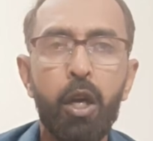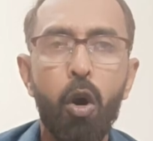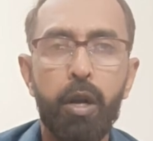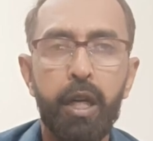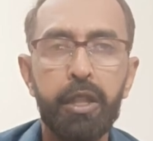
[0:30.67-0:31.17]

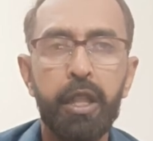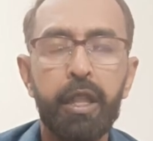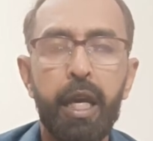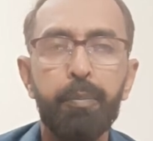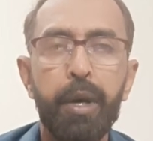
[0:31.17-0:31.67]
और रजत
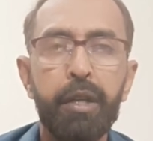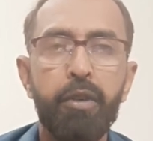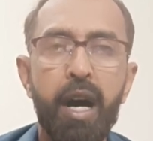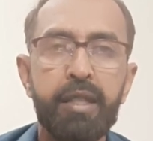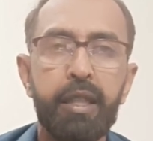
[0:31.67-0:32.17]
के
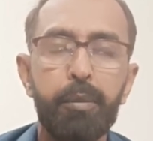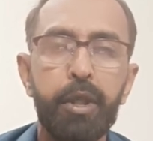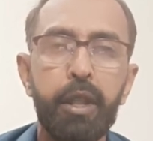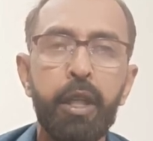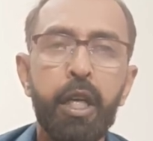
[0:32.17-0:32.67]
परिवार से
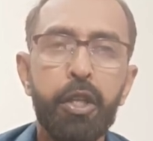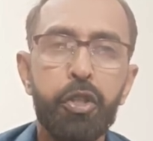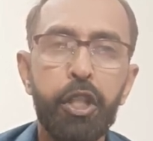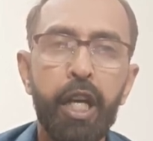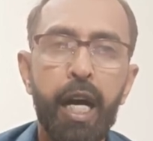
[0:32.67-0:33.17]
भी
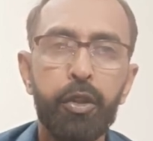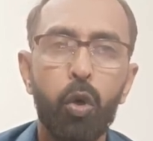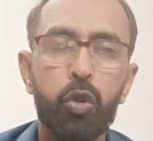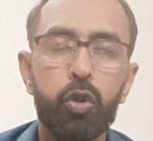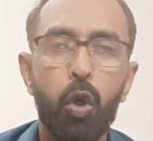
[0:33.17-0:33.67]
जी हाँ
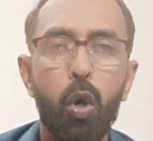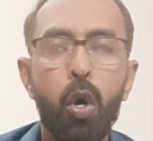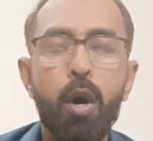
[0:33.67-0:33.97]
दोस्तों